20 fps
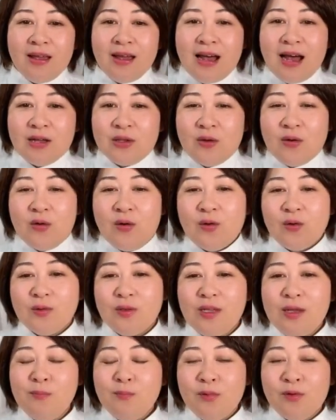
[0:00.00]
あ
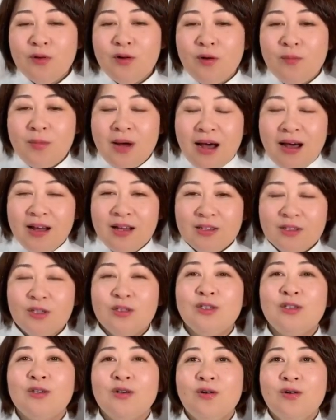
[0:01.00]
のディプロマ
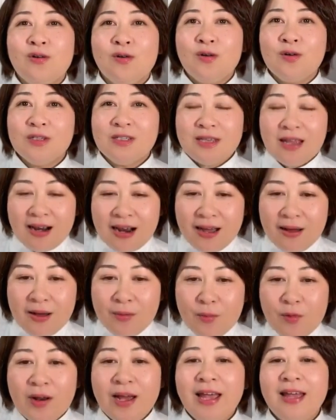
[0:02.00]
卒業をした
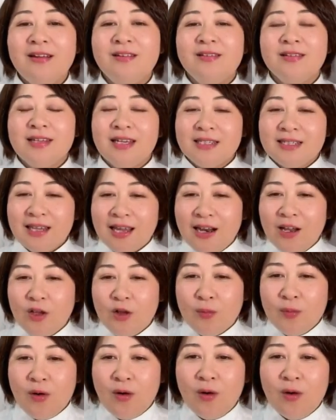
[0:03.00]
らもらえるんですけれ
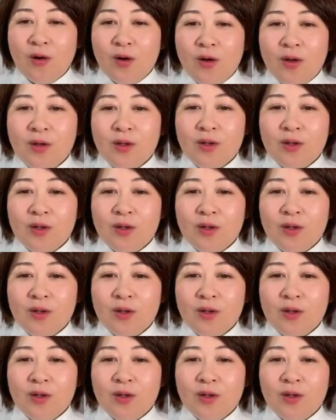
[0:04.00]
ども、